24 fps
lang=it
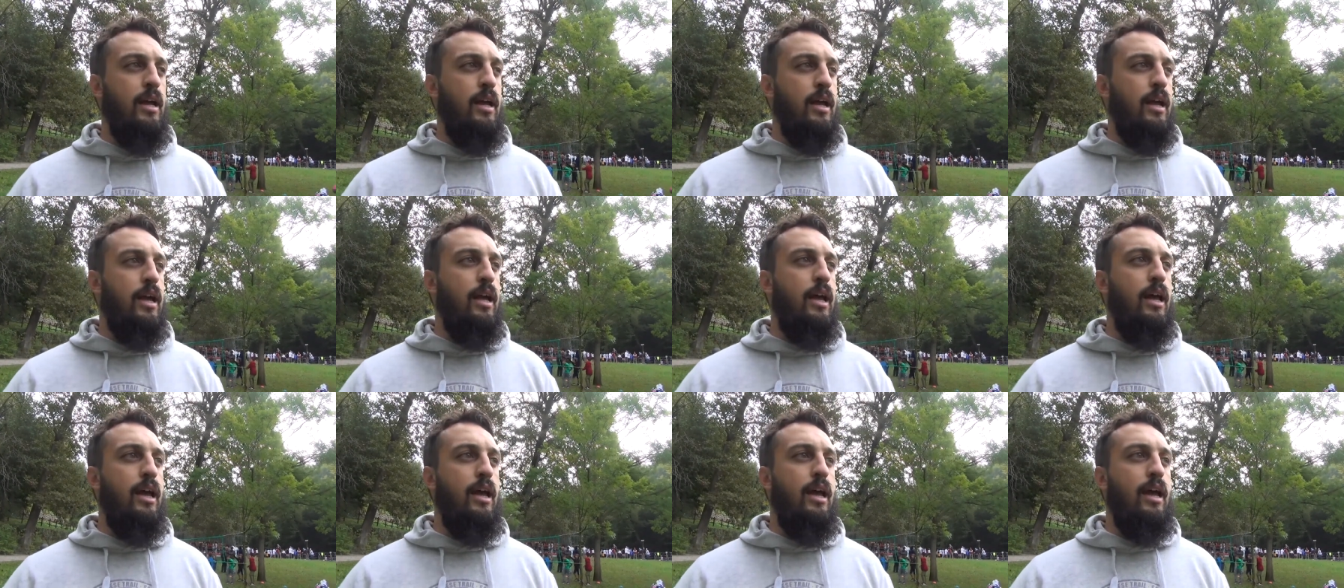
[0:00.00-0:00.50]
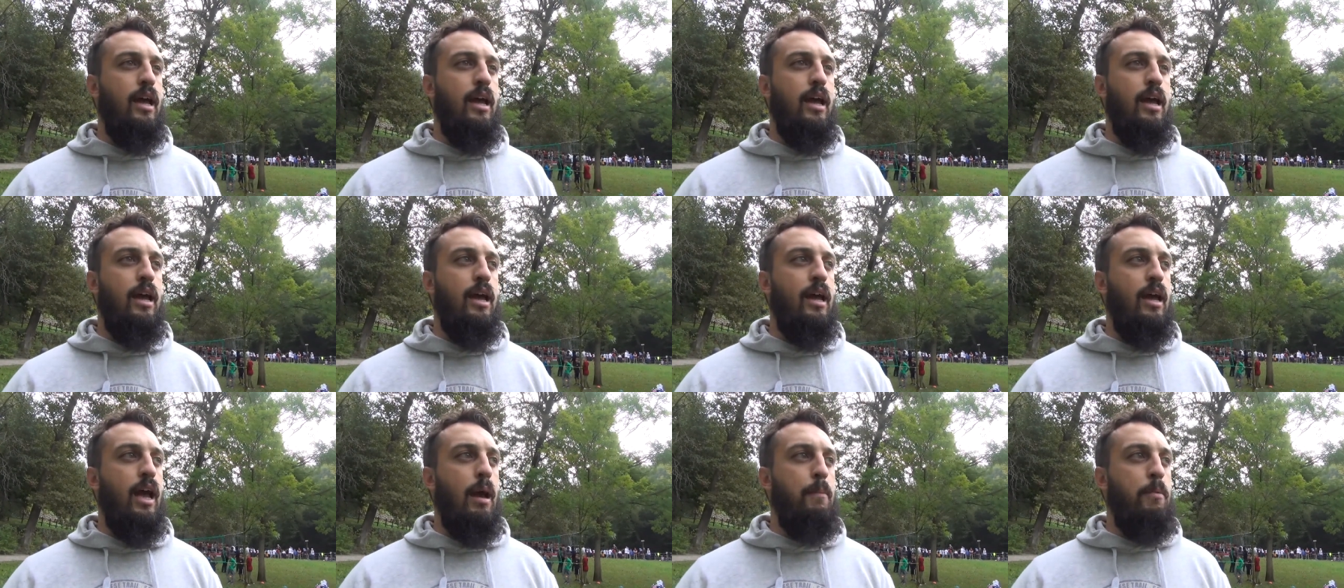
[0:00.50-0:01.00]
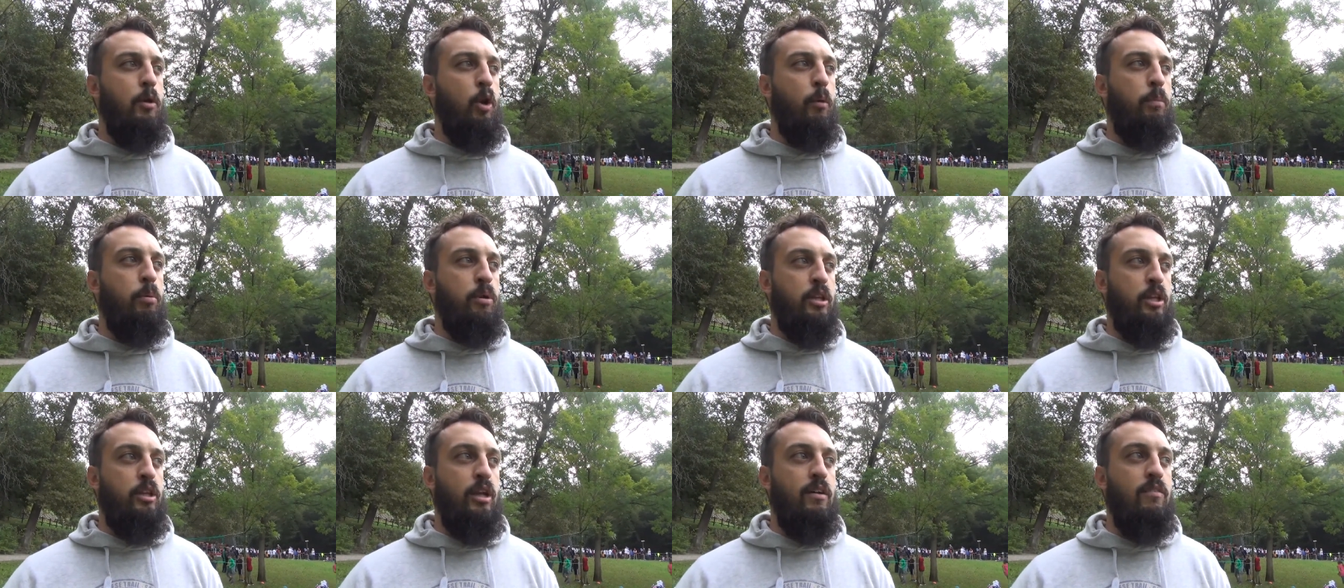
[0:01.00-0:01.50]
eh, abbiano
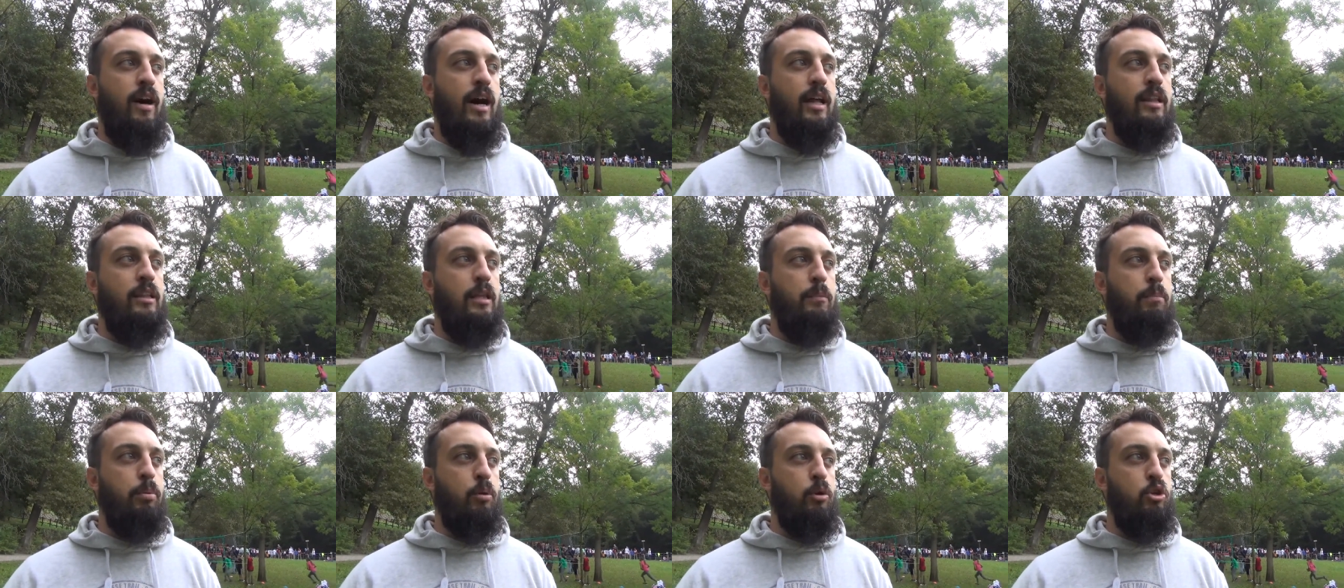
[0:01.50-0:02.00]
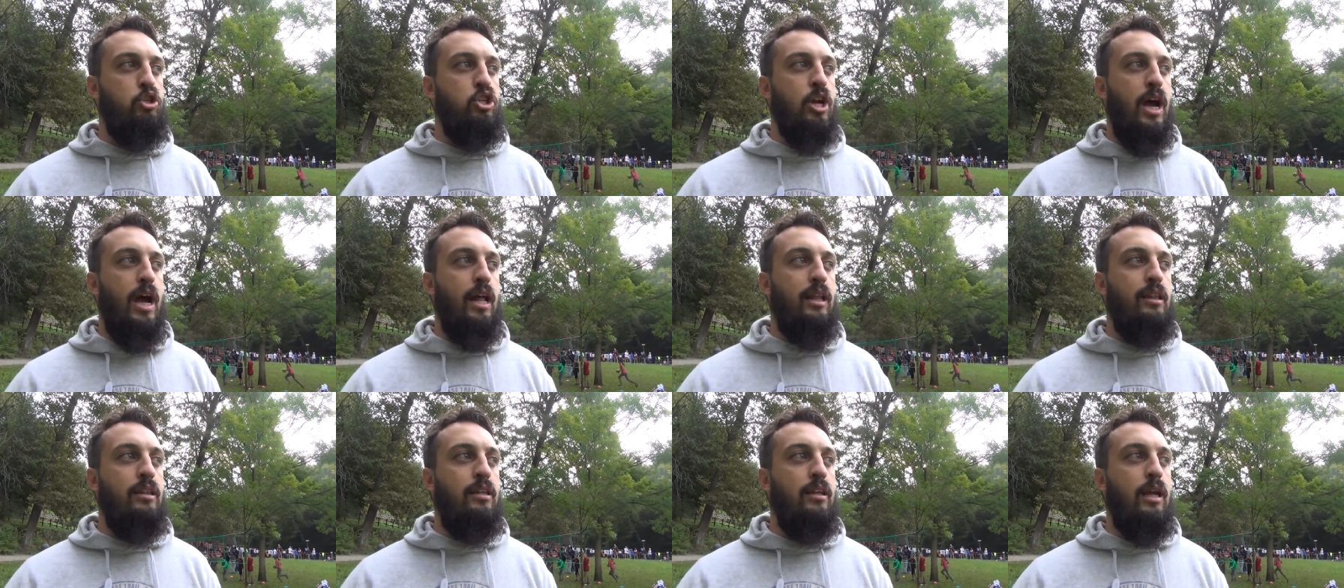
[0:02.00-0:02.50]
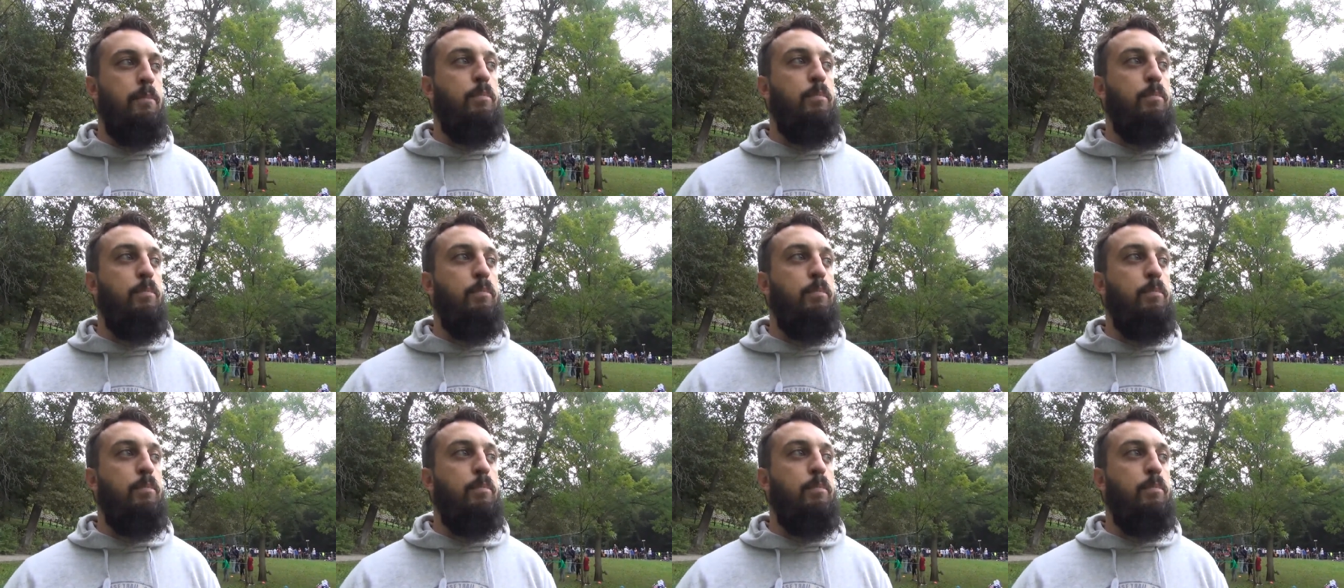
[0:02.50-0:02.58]
portato avanti progetti